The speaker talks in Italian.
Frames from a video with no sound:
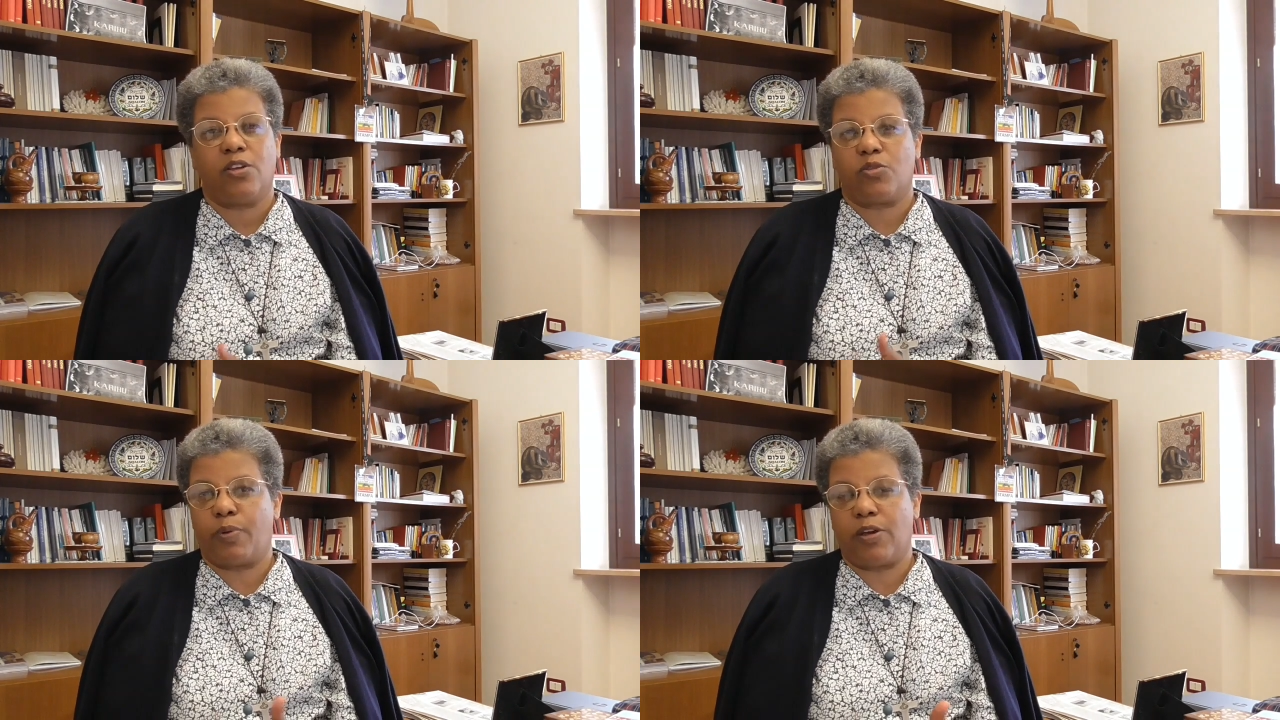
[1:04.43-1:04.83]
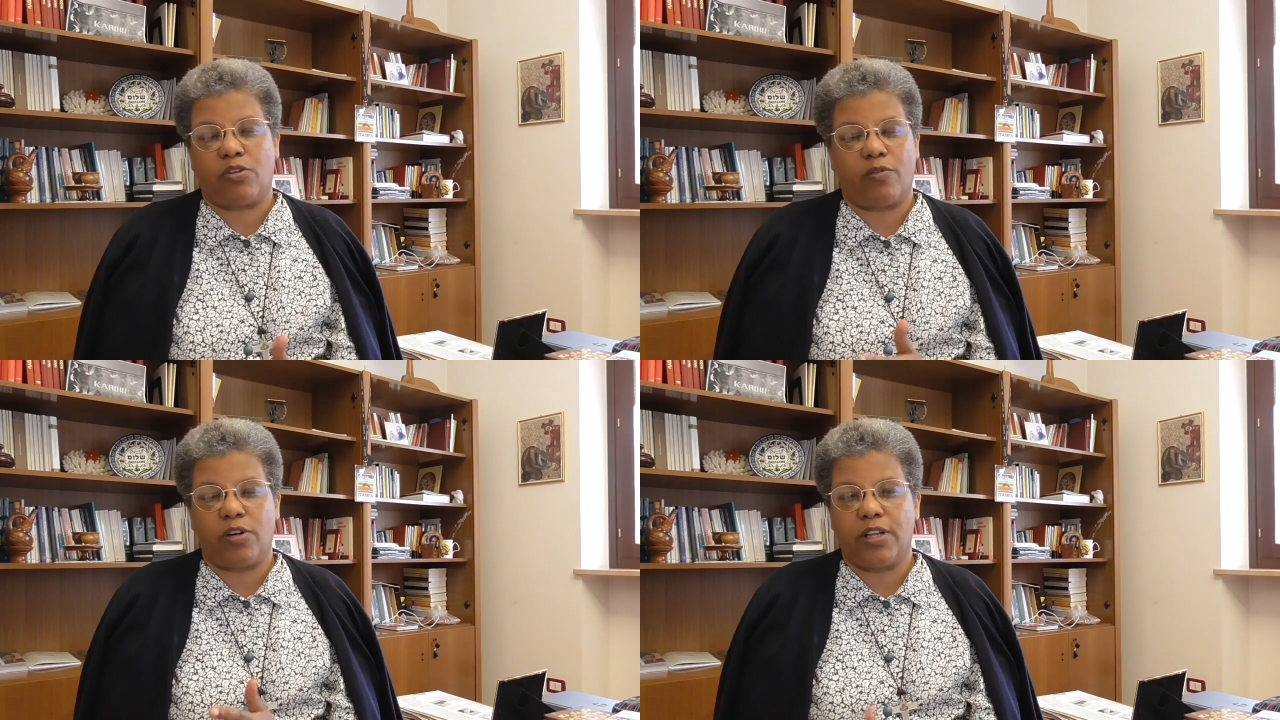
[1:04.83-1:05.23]

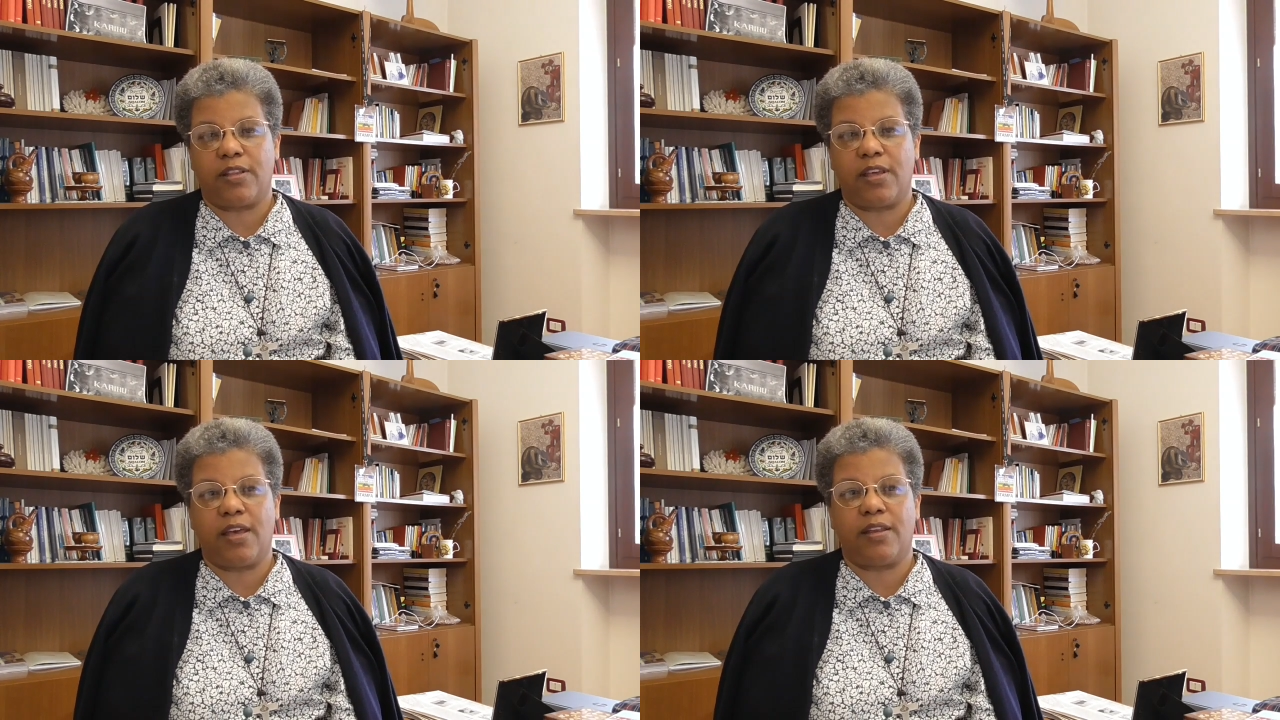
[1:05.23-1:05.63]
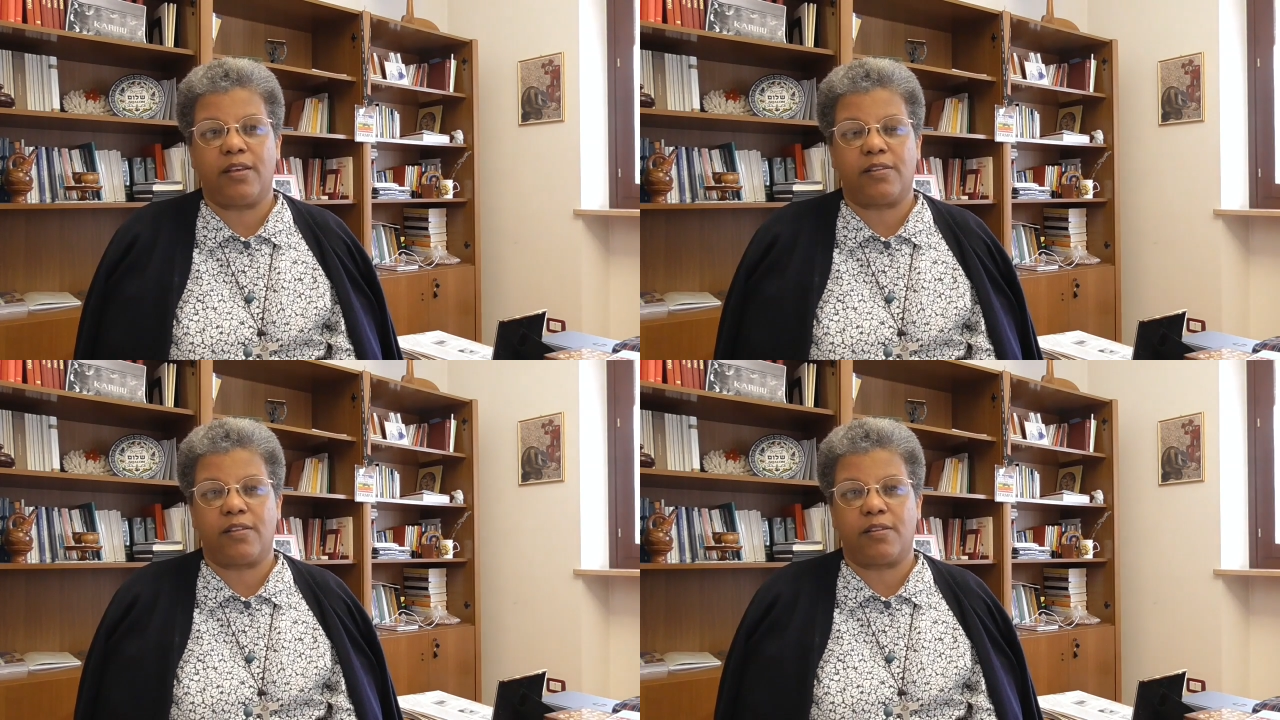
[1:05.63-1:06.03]
spesso e
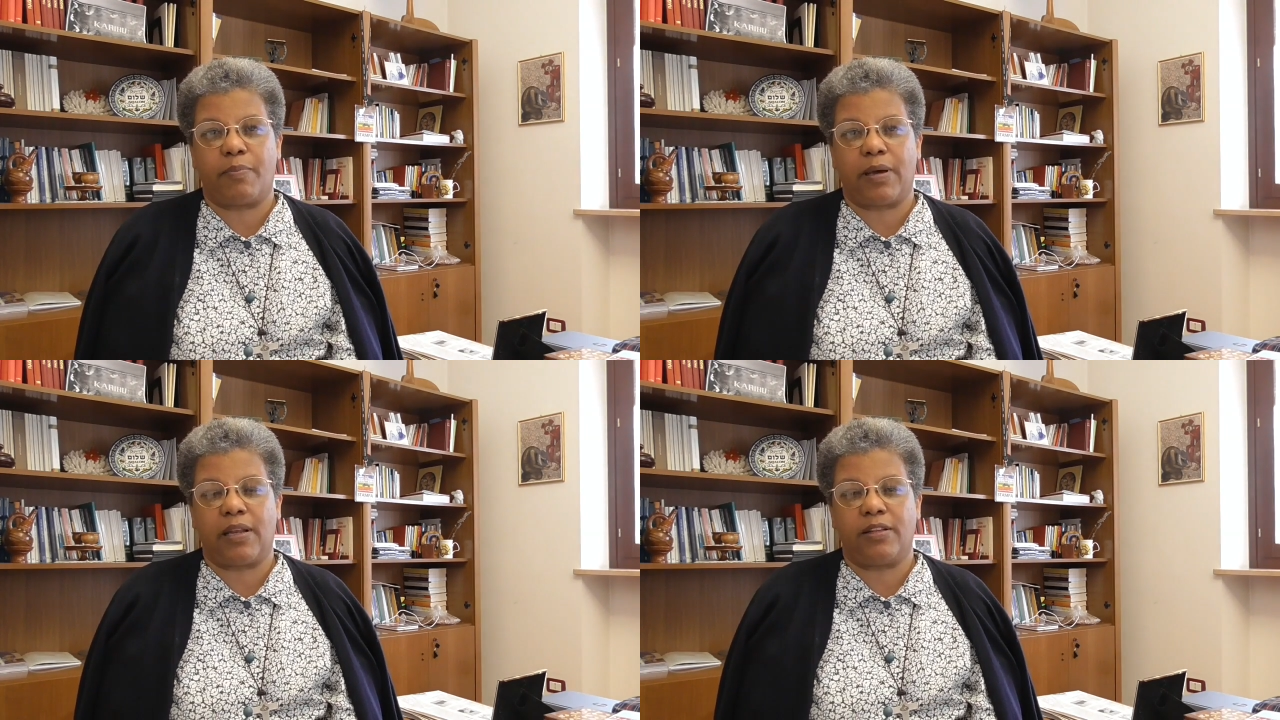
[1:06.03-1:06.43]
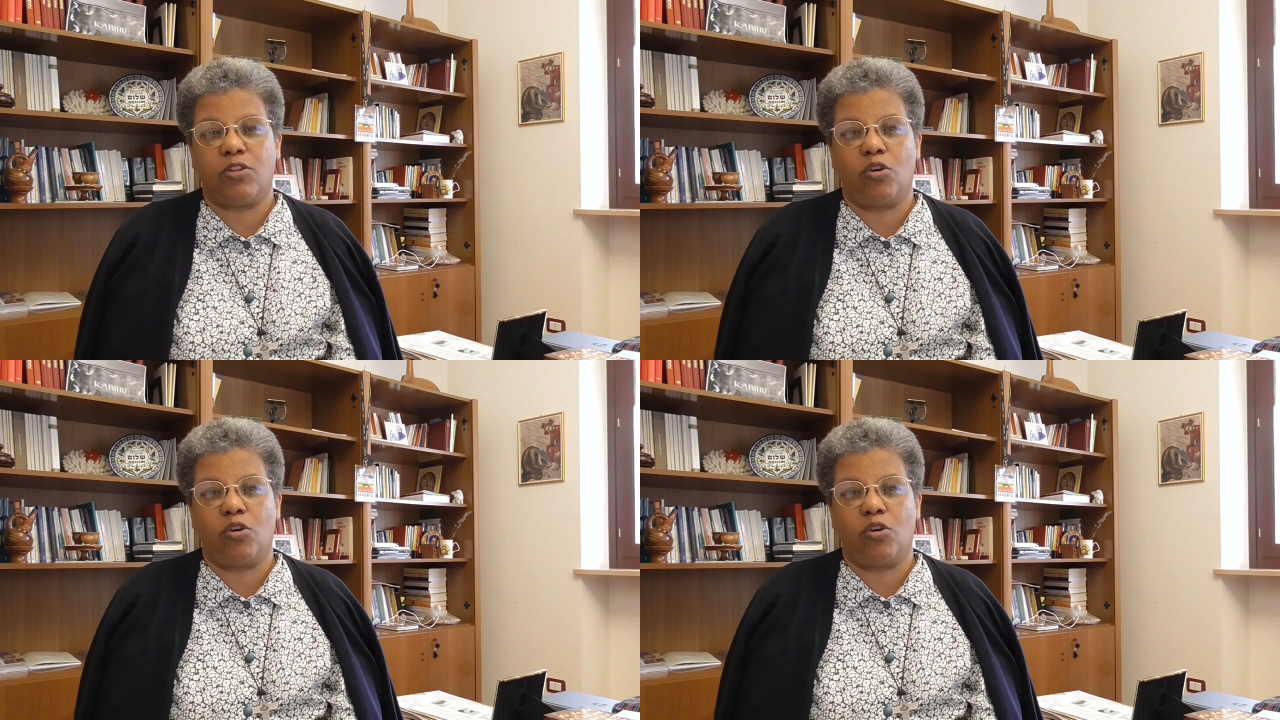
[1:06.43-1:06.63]
volentieri se si parla di